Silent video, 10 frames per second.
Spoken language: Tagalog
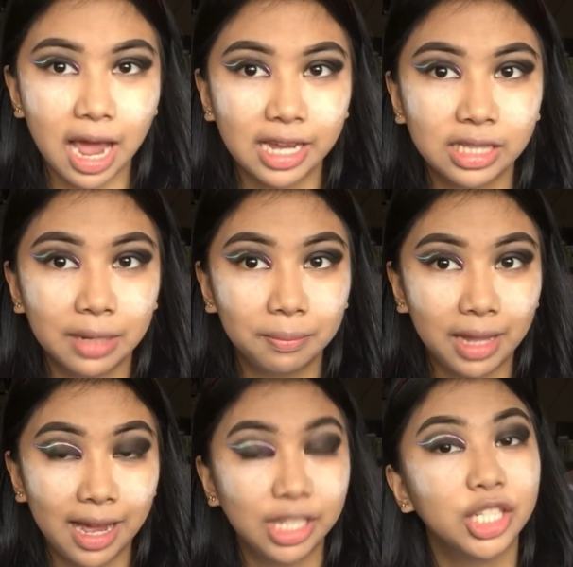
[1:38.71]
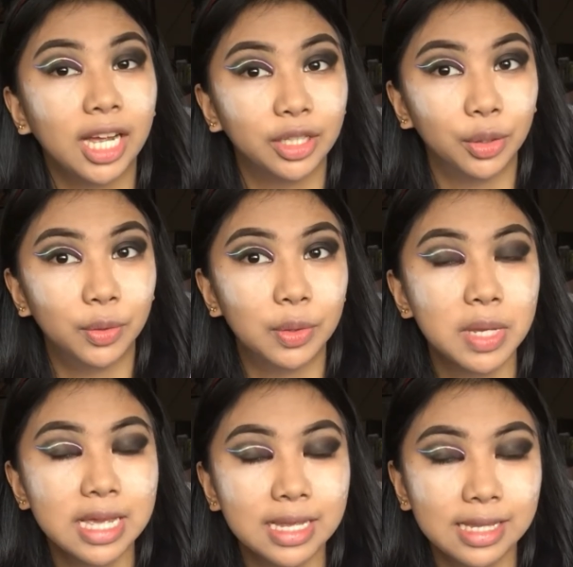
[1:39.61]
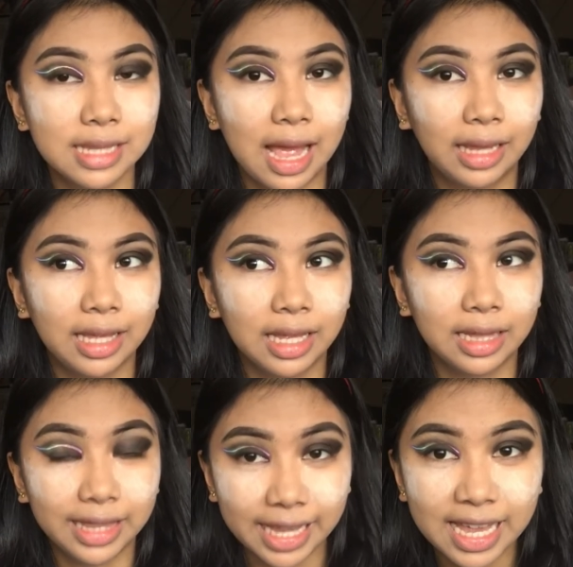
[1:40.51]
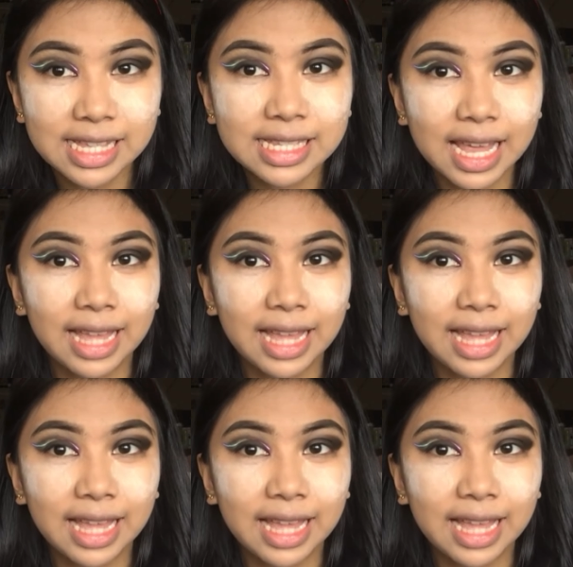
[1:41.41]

eye, ng black eyeshadow sa aking lids.